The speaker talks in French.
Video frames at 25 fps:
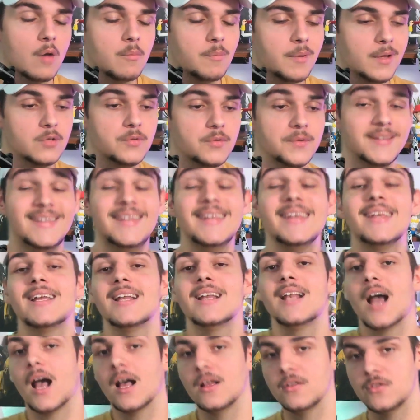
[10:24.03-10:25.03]
pas de
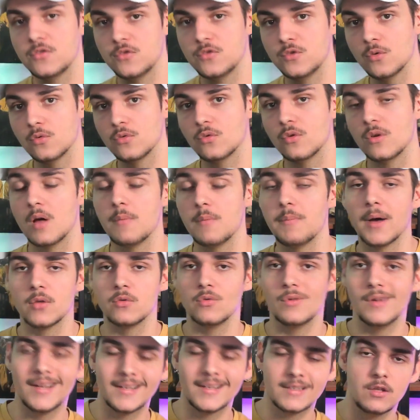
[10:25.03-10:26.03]
déclaration de la part de
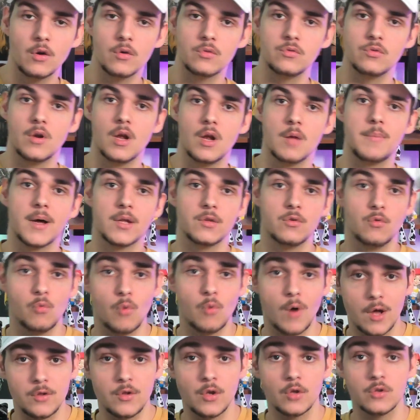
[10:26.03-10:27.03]
l'acteur, de la part de
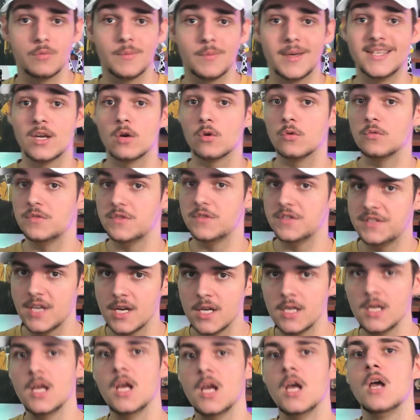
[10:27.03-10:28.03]
Warner de manière
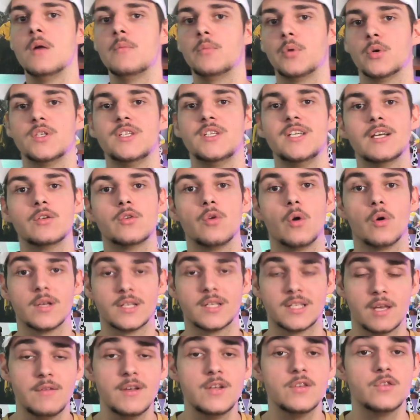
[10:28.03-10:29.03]
officielle, pour dire que
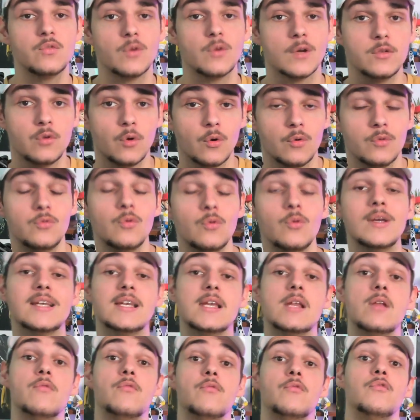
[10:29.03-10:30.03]
Cavill serait de retour et
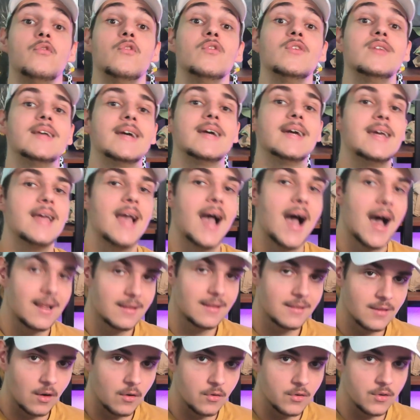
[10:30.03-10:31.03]
qu'il faudrait
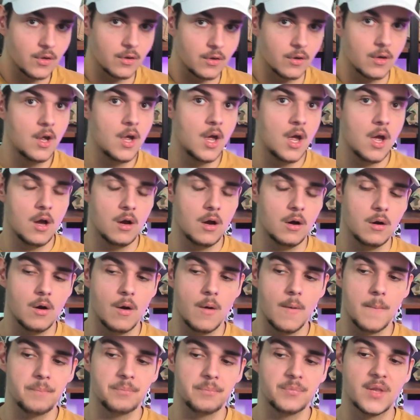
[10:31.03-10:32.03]
attendre
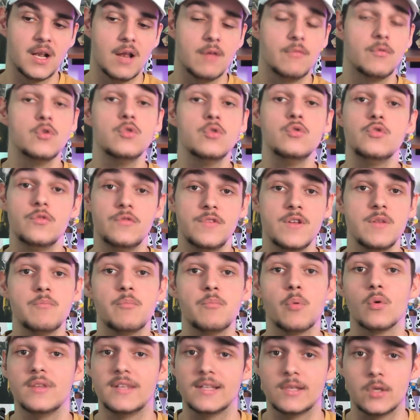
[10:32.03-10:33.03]
euh, la venue du film
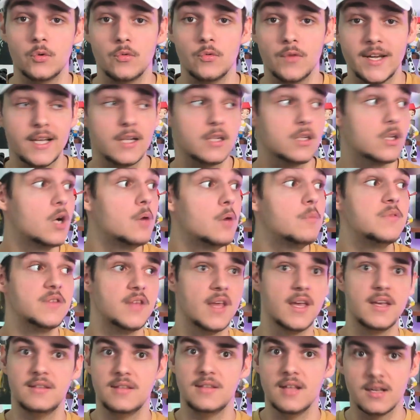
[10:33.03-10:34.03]
pour le découvrir, comme ça
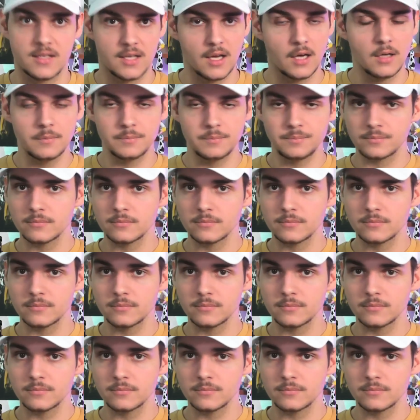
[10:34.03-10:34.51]
a été le cas